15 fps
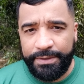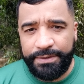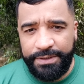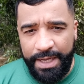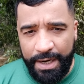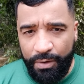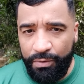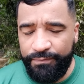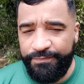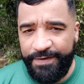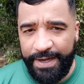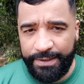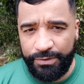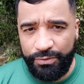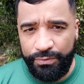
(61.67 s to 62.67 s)
ter com
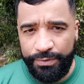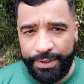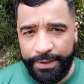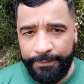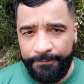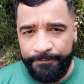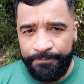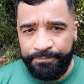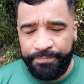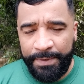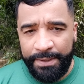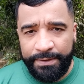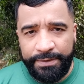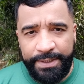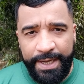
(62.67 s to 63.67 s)
fartura,
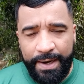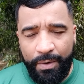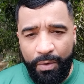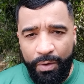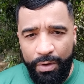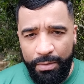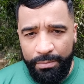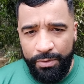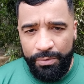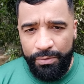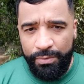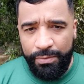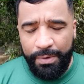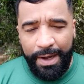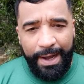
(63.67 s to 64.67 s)
ter como